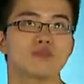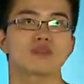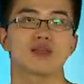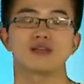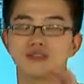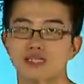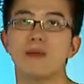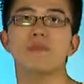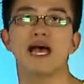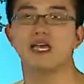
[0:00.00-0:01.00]
三倍。
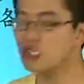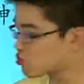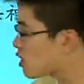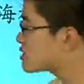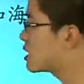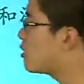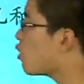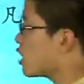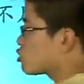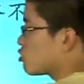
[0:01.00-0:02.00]
三倍。所以咱们
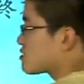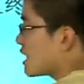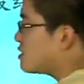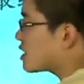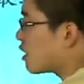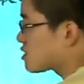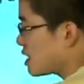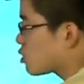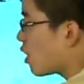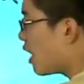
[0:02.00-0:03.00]
画出三条
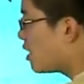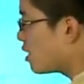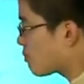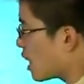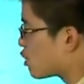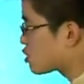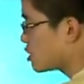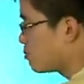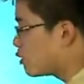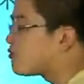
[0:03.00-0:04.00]
线段表
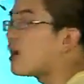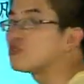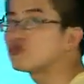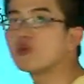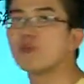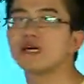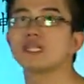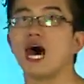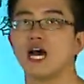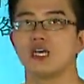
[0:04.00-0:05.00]
示不凡所搬
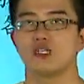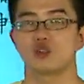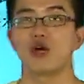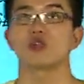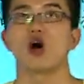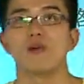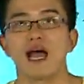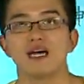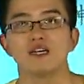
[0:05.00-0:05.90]
的砖头吧。